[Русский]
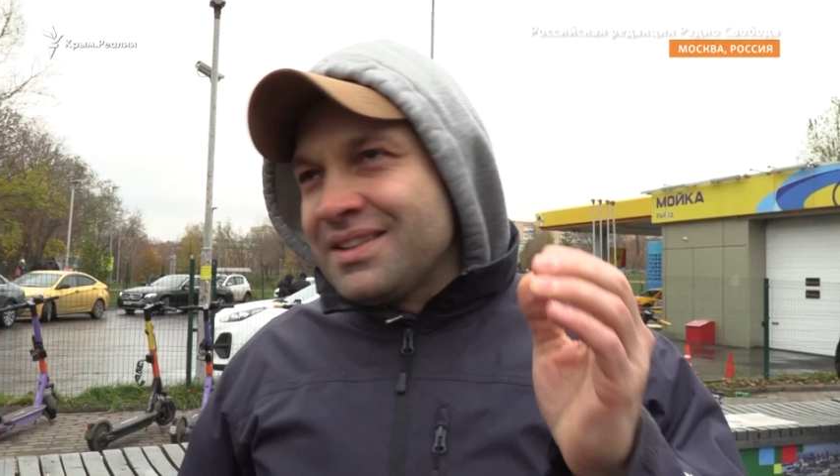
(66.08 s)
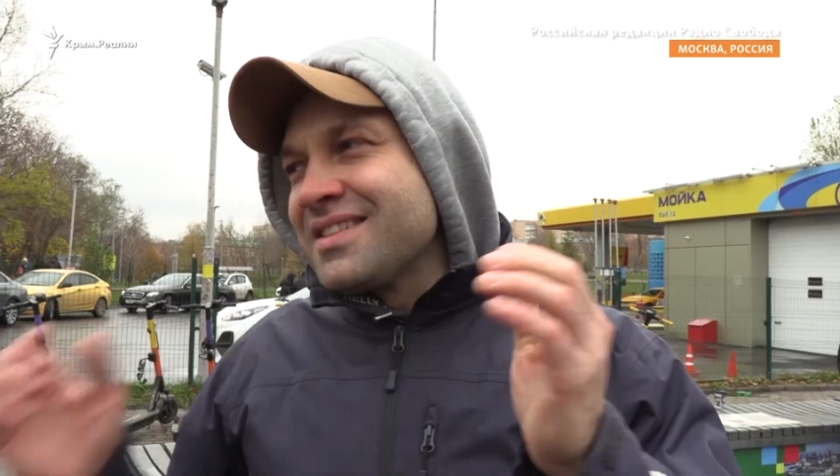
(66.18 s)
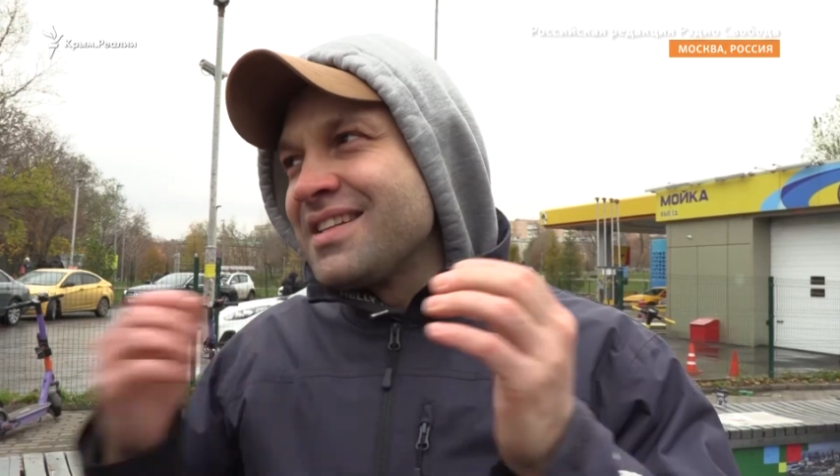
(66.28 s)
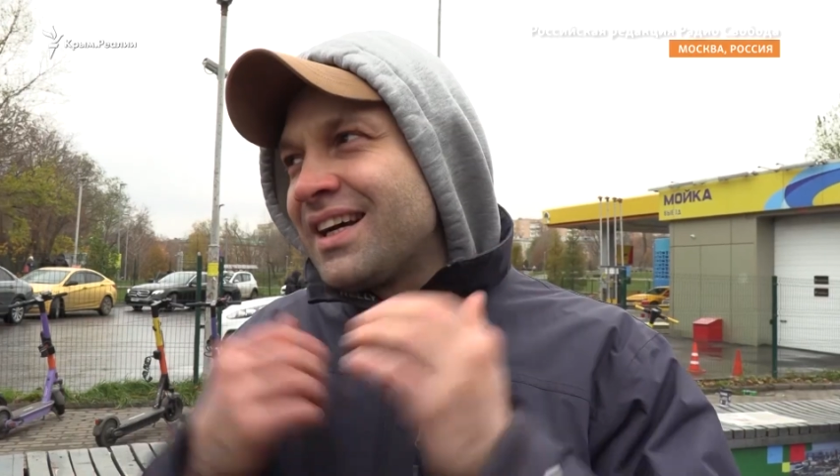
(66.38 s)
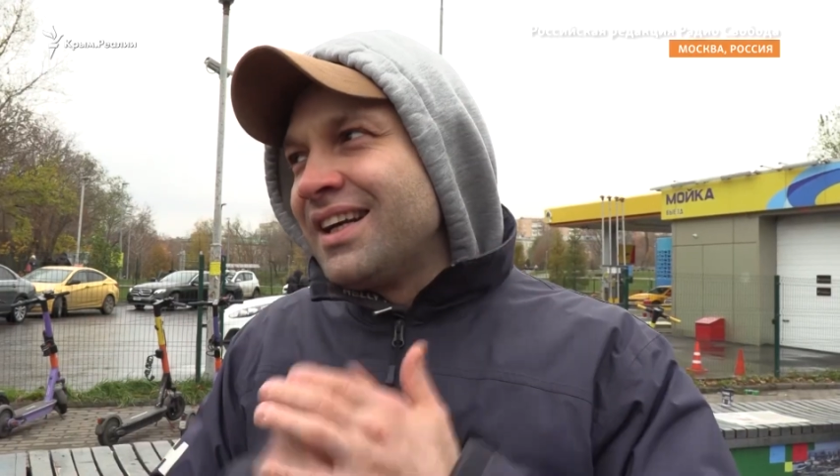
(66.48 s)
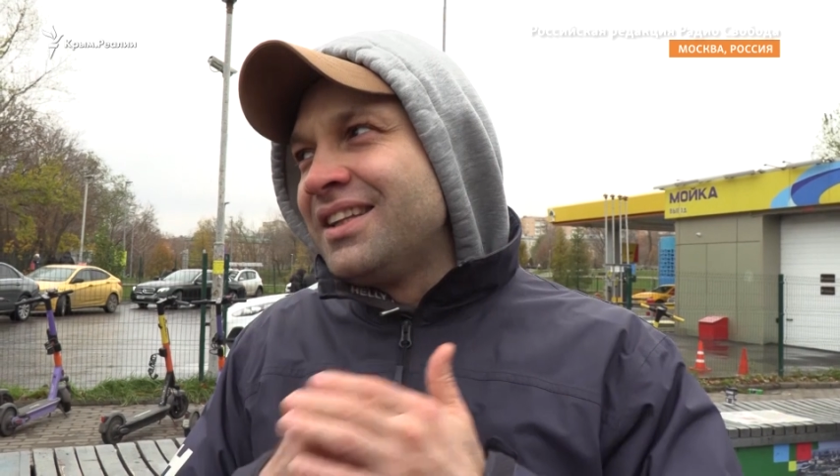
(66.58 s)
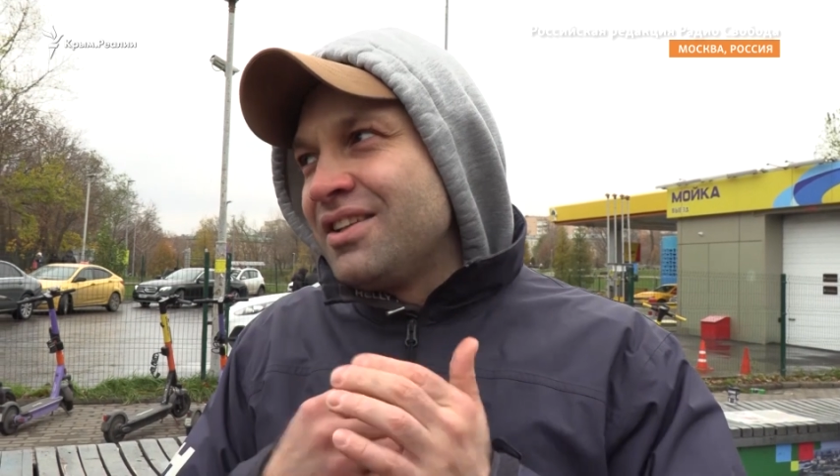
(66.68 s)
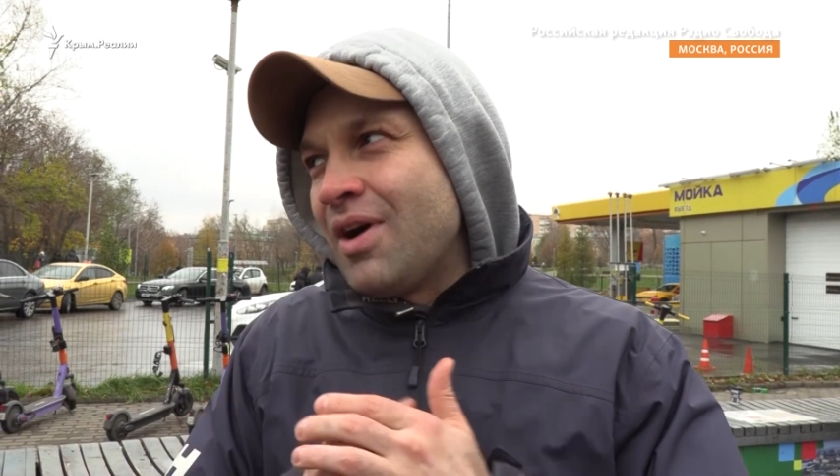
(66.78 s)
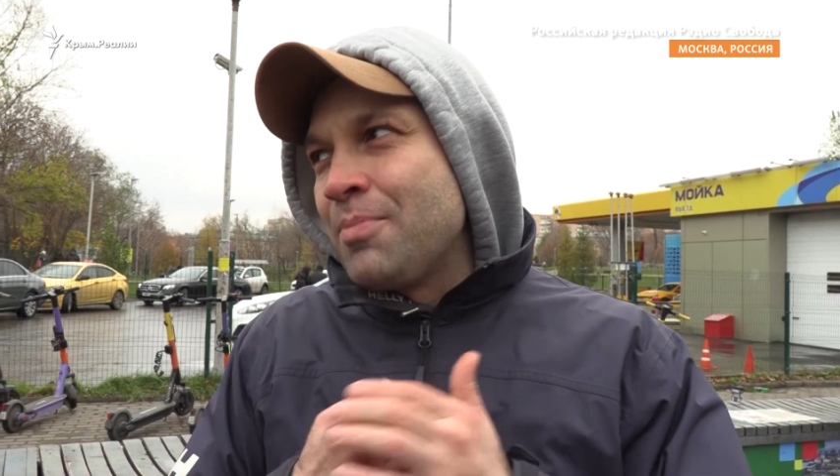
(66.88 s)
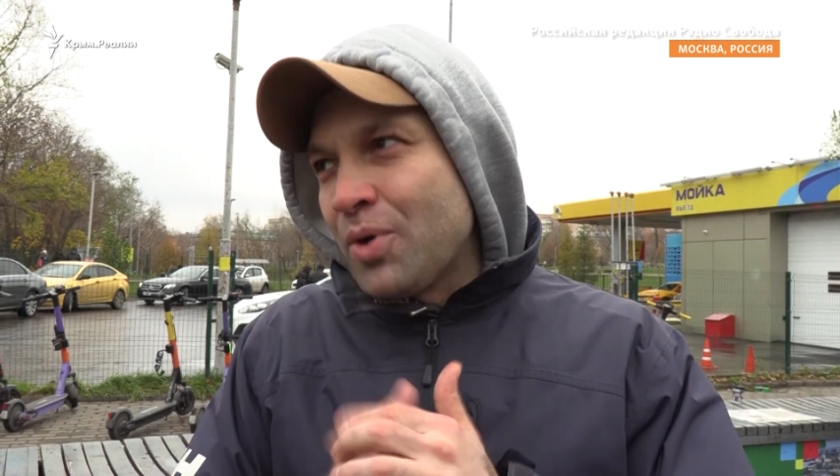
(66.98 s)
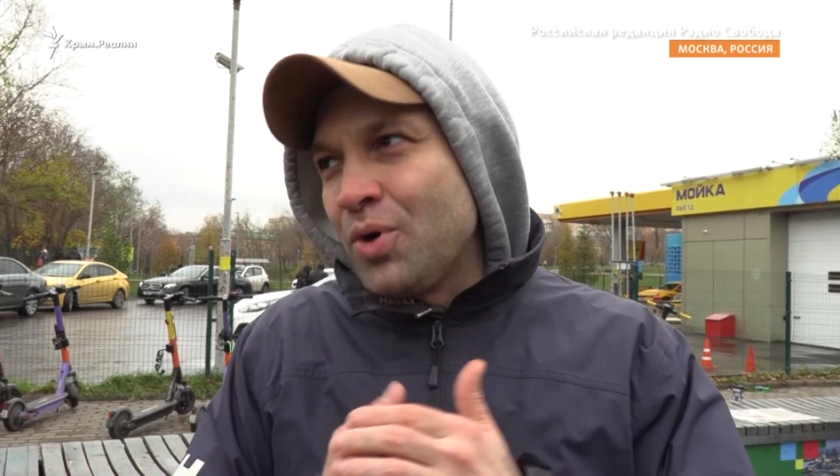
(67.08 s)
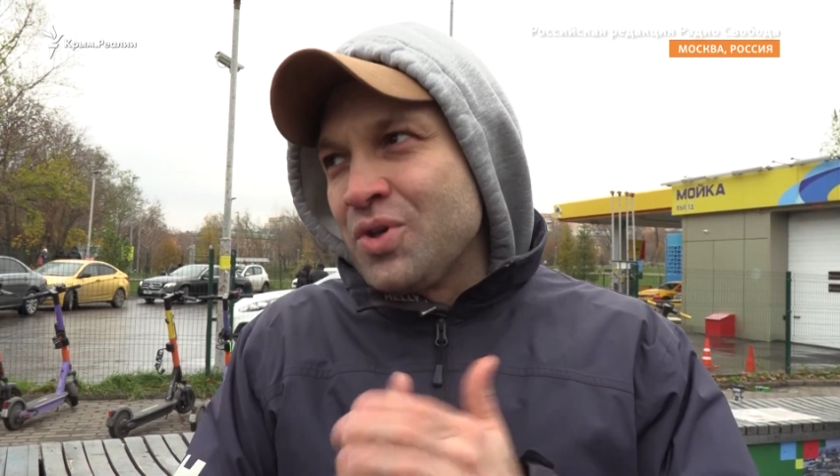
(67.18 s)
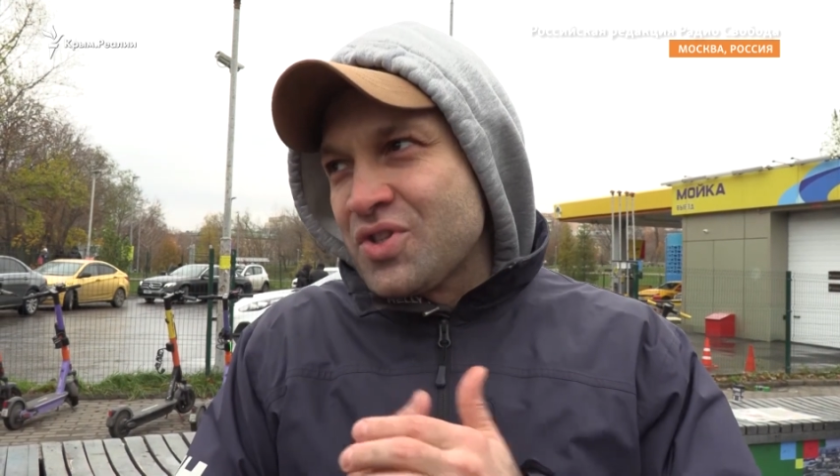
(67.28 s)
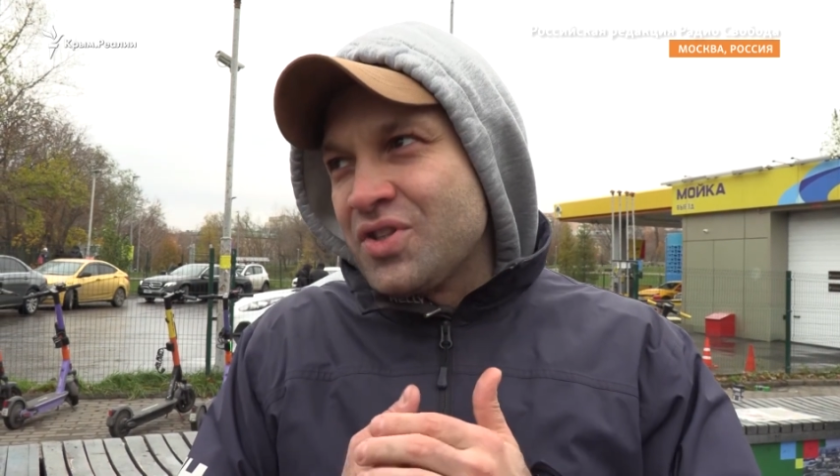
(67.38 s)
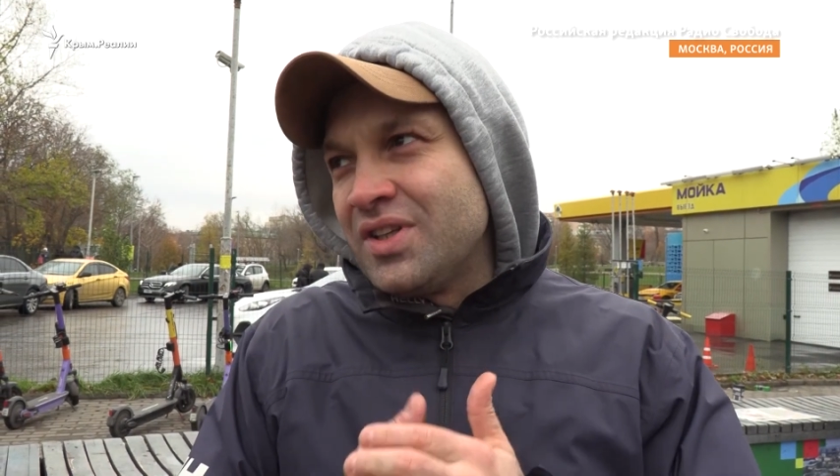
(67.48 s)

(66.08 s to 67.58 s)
Это закрытый вопрос,